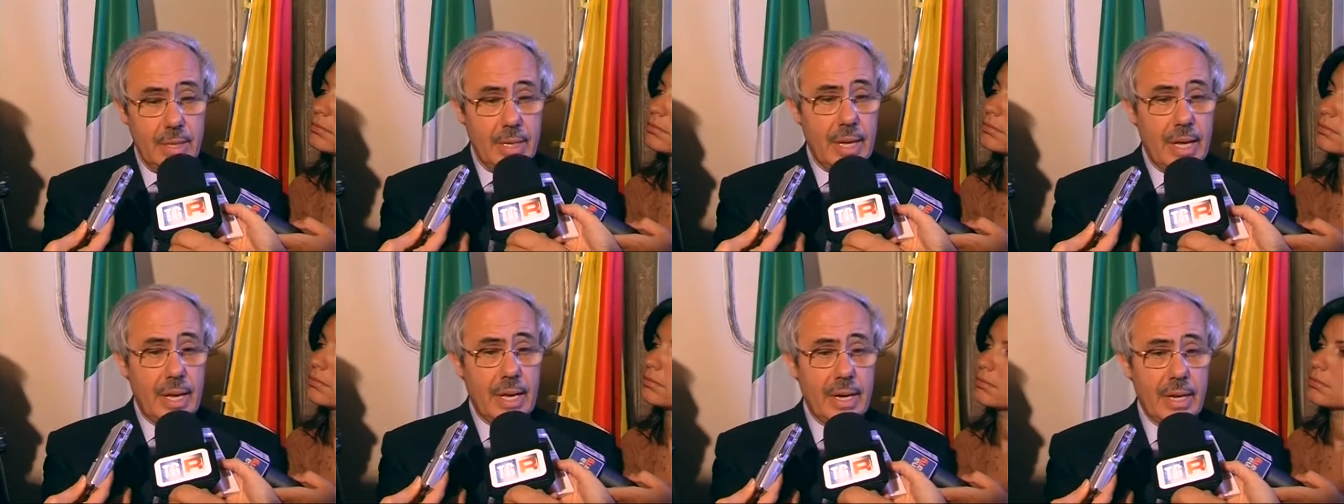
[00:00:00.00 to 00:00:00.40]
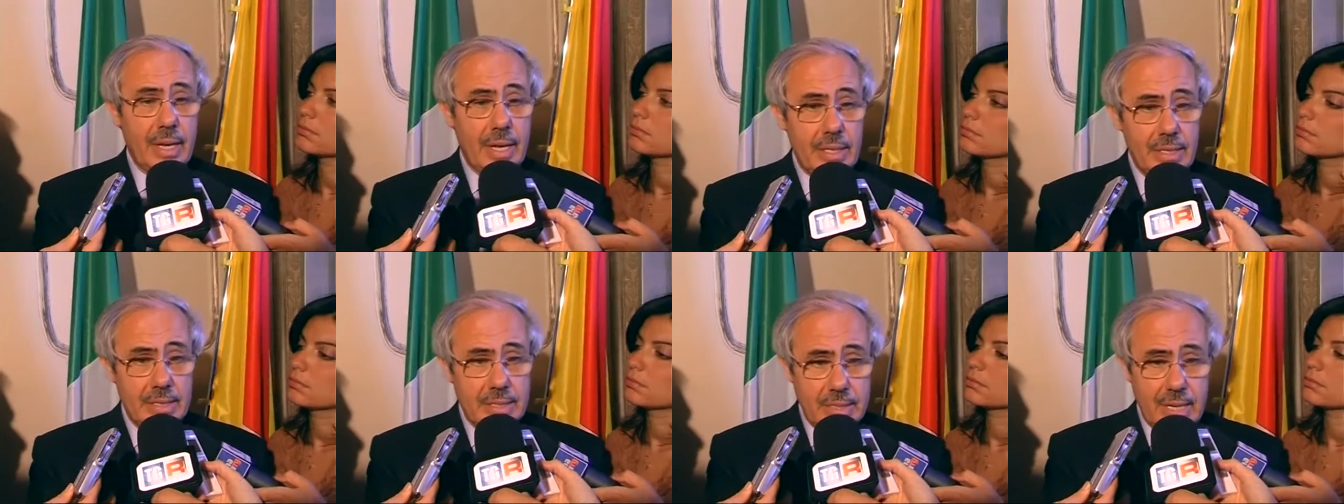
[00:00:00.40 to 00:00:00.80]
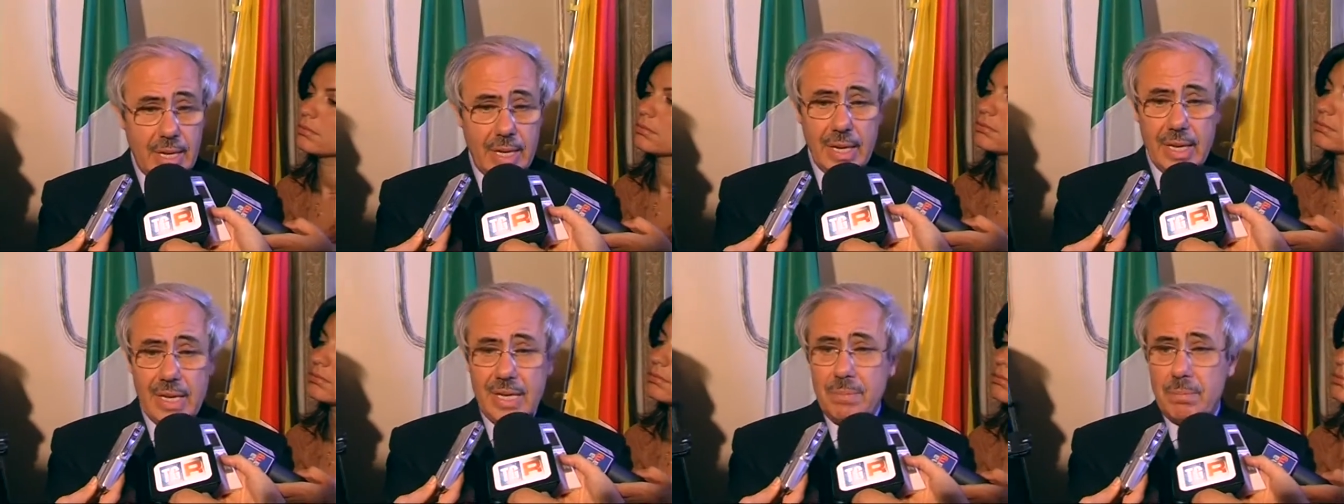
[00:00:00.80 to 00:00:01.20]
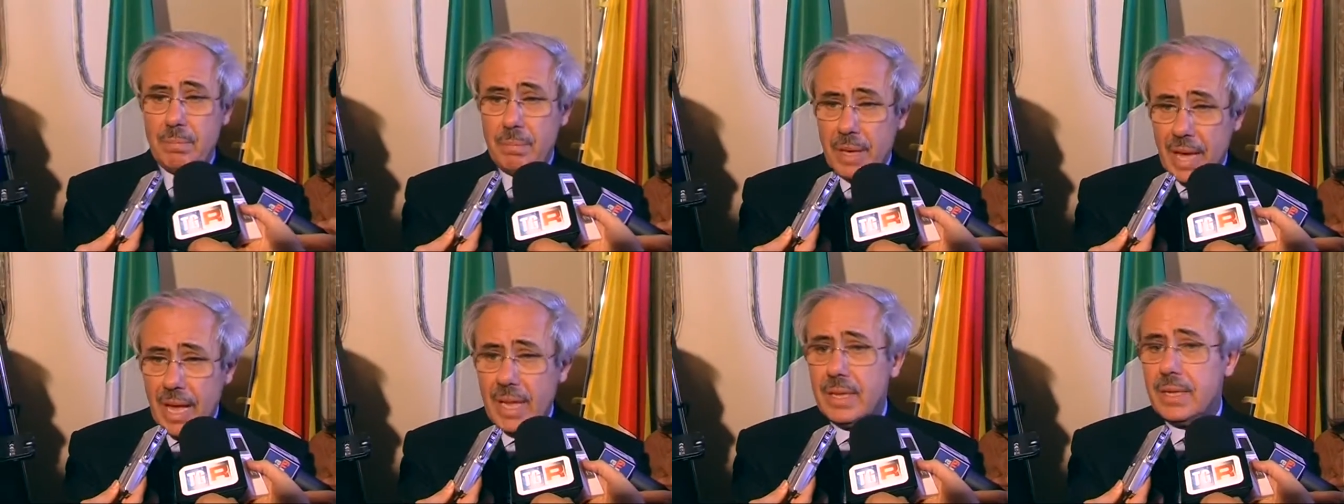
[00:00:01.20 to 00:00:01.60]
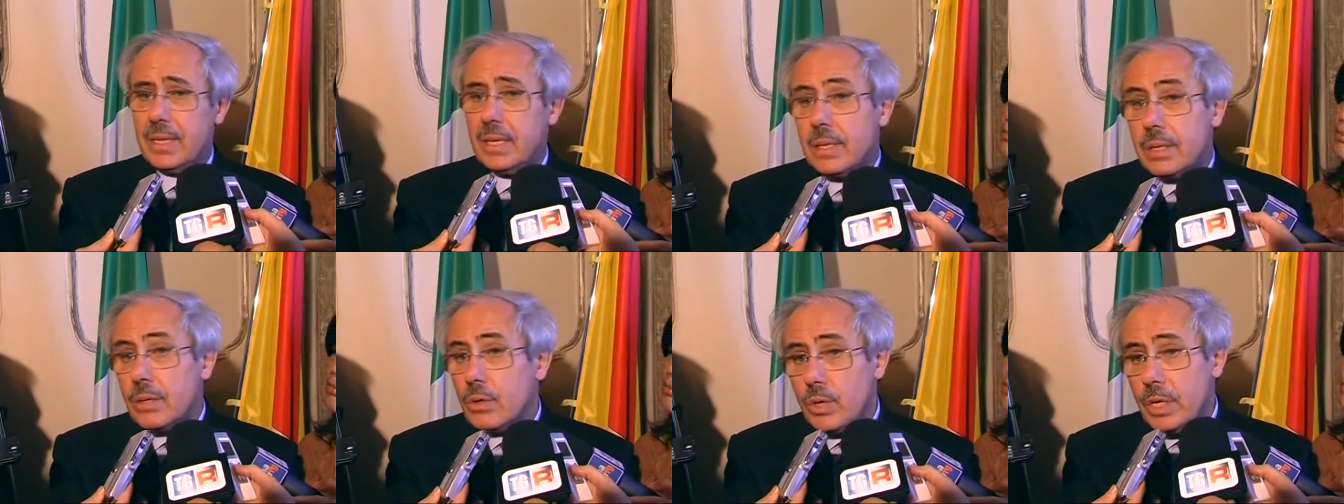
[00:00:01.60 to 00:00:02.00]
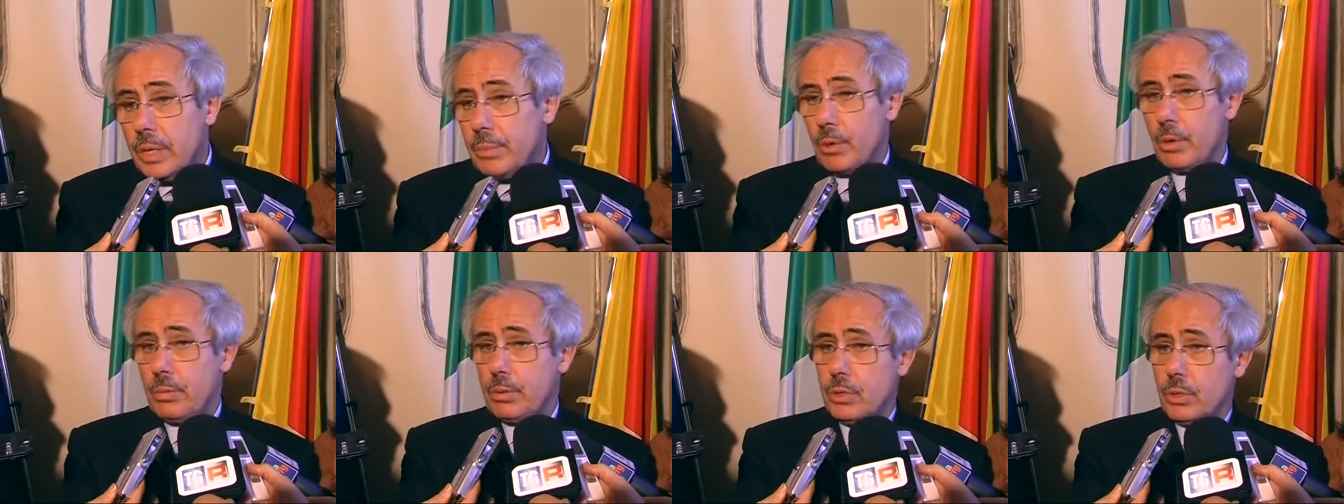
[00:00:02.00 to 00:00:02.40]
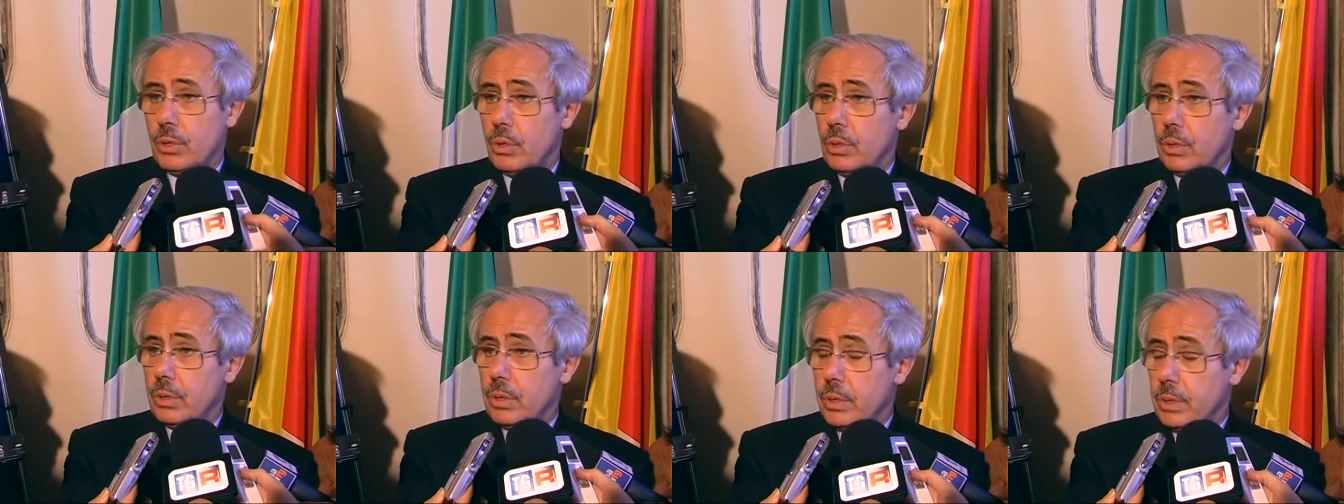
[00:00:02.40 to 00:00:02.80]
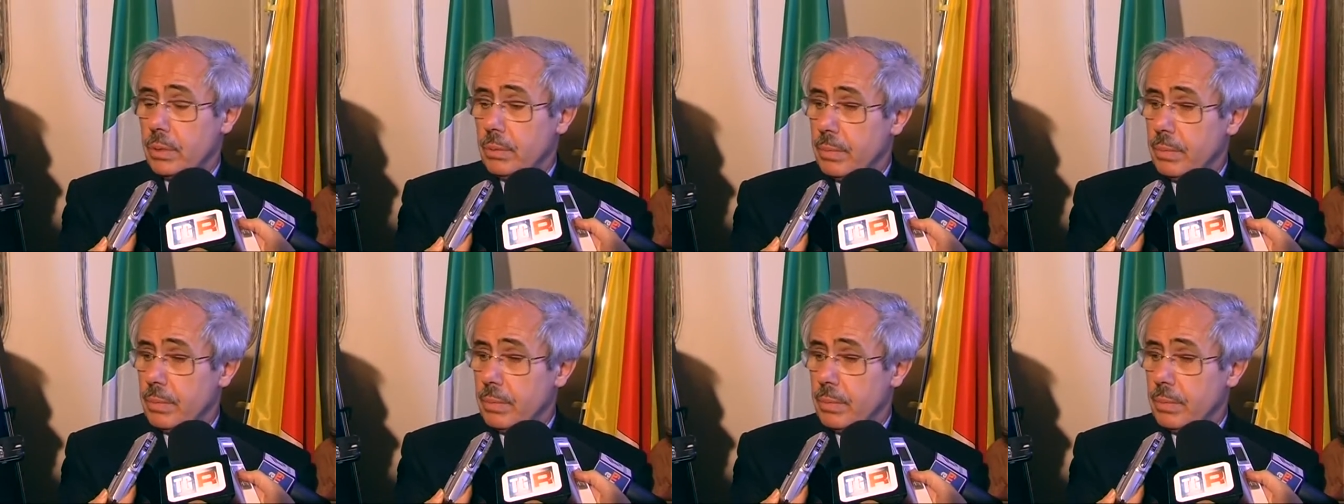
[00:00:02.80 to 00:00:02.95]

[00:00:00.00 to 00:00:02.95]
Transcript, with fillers: a realizzare impianti con i propri soldi,